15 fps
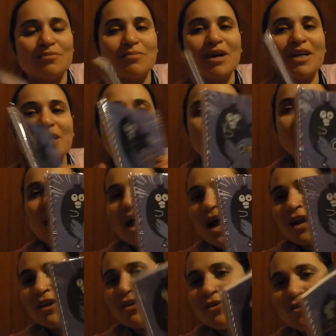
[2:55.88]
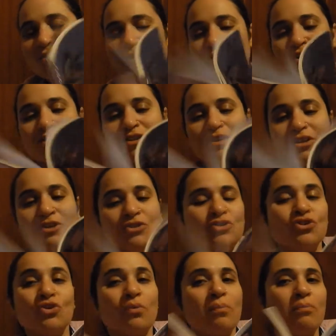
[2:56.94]
ma che bello
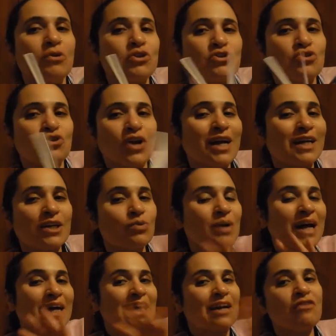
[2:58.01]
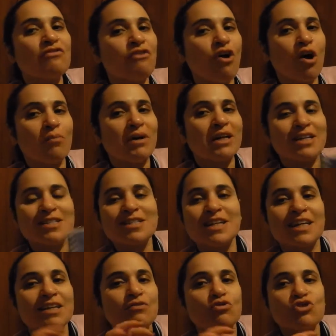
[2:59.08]
io poi sono anche una grafoma ne
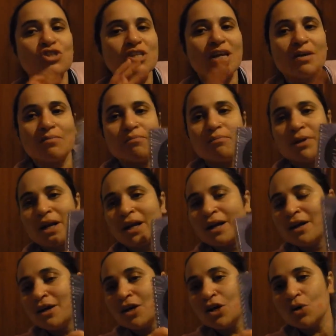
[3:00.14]
scrivo sempre